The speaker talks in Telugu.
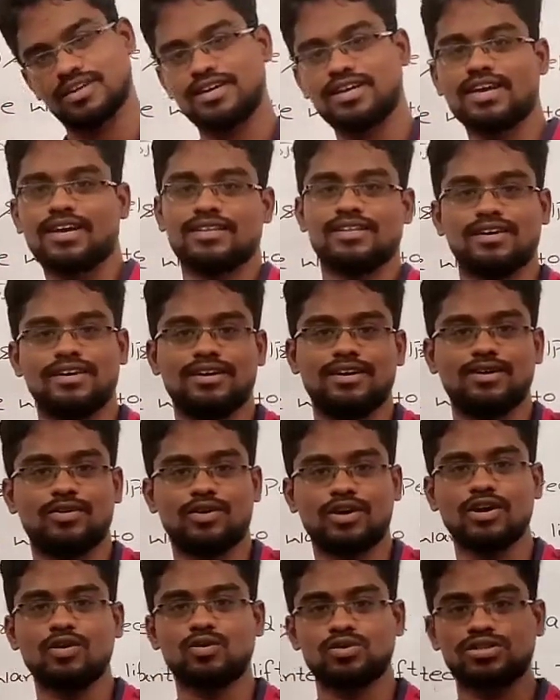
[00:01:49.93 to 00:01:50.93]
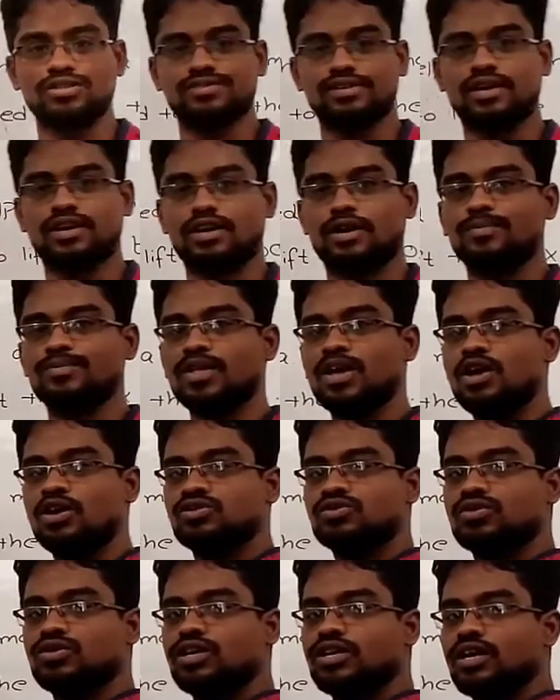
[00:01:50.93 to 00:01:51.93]
అంటే అదే అండి ఓకే క్వశ్చన్స్ అడగడం
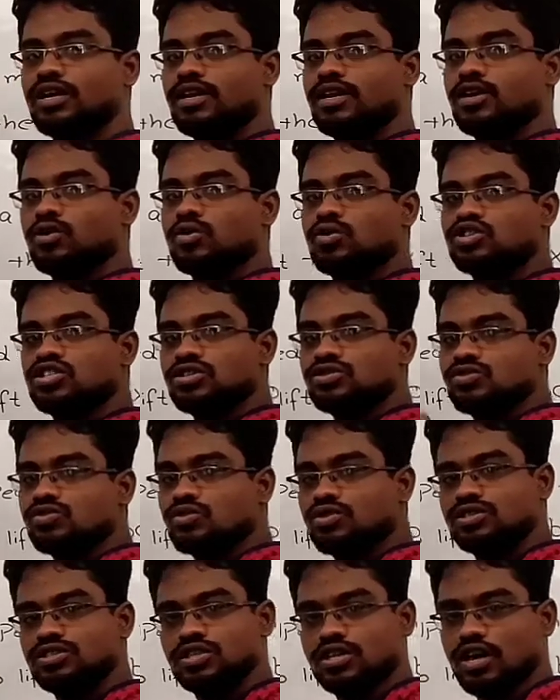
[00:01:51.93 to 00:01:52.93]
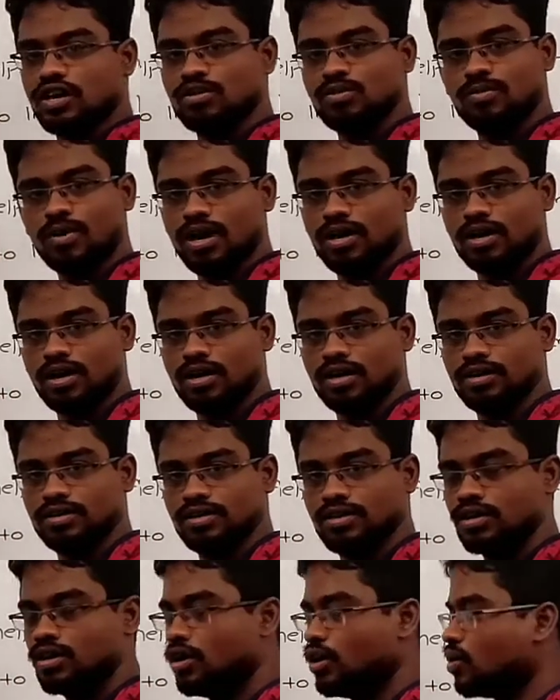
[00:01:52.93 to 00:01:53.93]
సో ఇక్కడ నేను క్వశ్చన్స్ గురించి కాదు
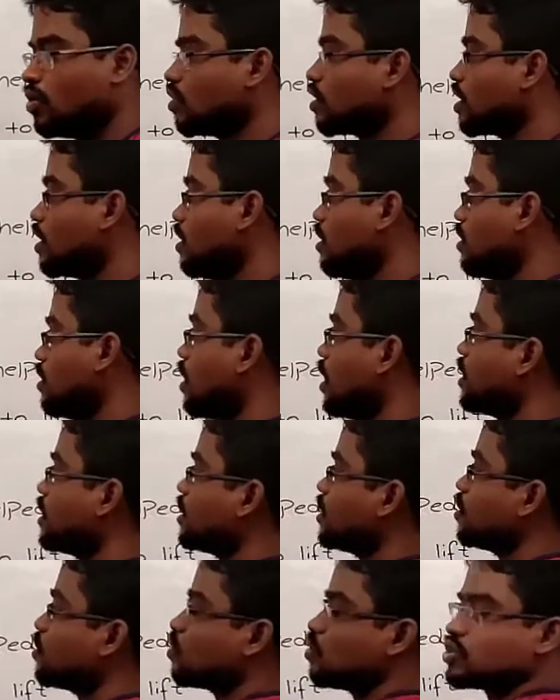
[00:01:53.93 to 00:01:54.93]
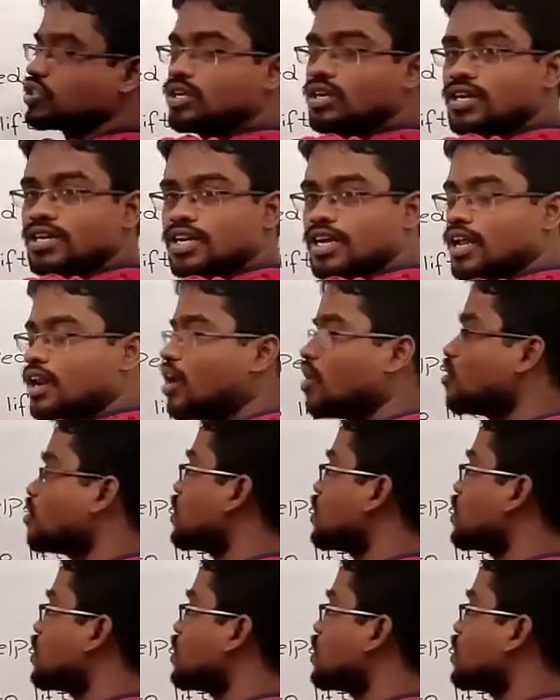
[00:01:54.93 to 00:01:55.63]
మాట్లాడేది ఓకే అంటే క్వశ్చన్ అంటే ఎలా